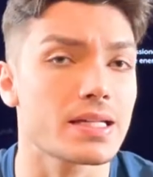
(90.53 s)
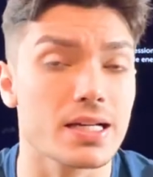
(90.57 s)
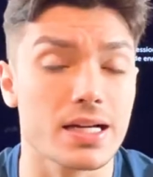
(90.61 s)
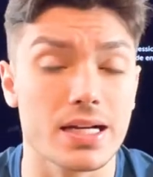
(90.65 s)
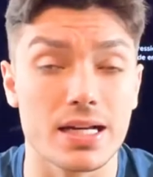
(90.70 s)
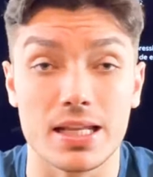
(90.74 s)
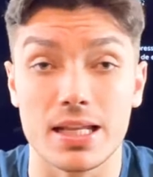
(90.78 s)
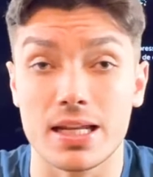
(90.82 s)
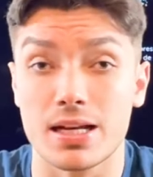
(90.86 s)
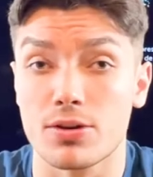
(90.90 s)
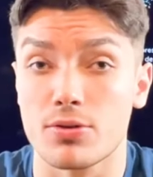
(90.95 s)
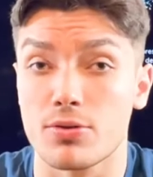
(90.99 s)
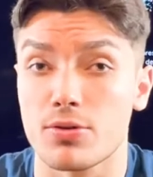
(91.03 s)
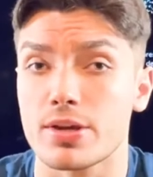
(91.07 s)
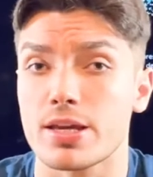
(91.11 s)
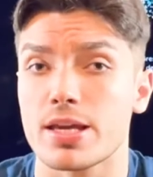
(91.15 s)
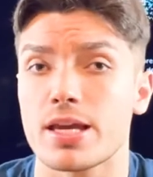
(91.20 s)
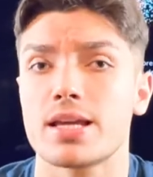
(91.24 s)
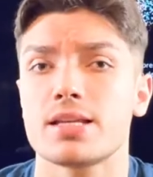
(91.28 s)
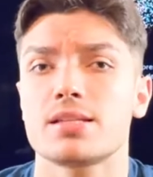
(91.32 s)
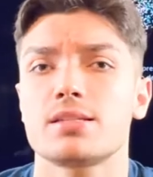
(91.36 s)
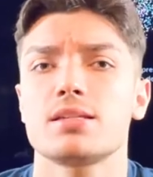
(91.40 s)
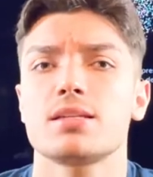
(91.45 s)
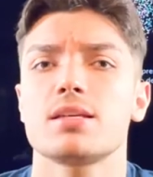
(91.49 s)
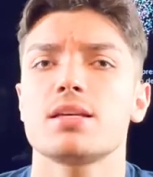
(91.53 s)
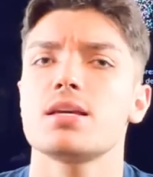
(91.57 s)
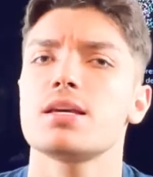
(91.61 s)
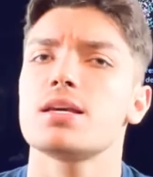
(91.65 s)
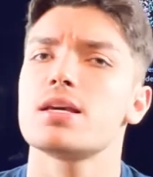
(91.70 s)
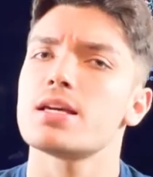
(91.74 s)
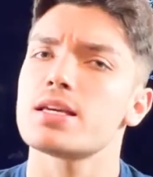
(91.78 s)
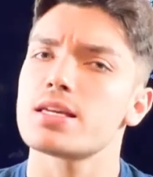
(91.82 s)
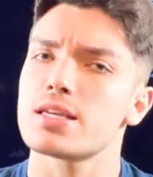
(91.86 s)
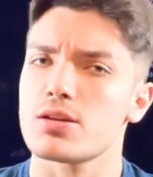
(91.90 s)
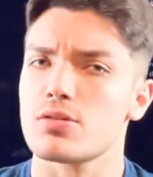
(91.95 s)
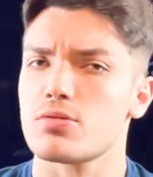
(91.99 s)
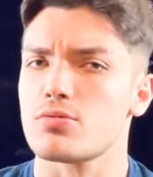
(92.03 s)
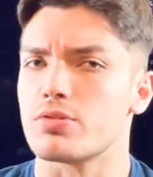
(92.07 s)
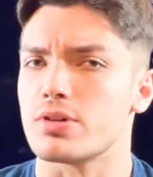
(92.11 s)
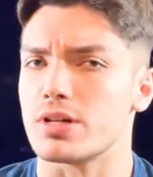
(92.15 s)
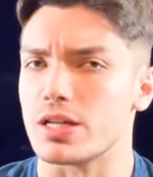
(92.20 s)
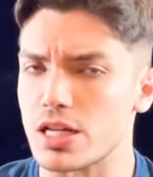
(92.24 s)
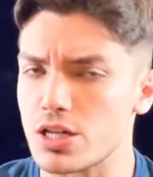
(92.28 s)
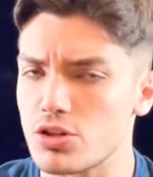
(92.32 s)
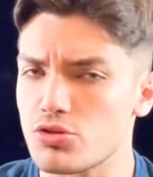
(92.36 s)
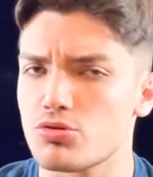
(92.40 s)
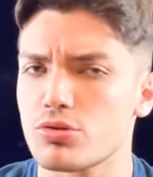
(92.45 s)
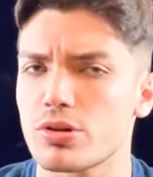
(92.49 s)
Que a galera conhece, que é um
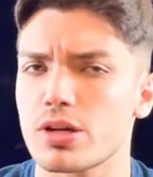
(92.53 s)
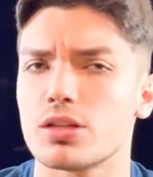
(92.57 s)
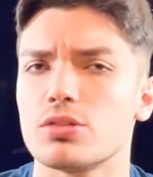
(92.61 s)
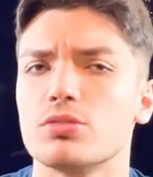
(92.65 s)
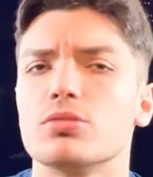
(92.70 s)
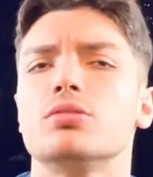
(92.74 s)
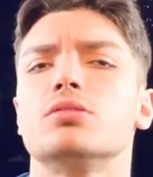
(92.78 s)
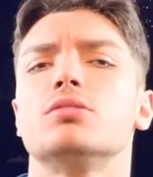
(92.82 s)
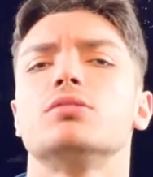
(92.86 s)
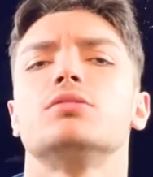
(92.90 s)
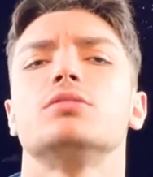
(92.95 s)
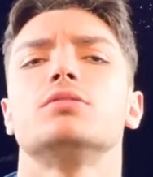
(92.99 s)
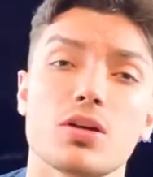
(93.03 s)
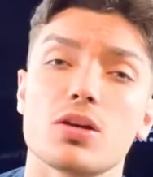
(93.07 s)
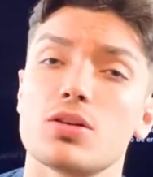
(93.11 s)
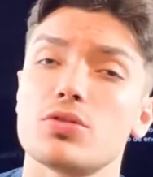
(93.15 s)
grande jogador.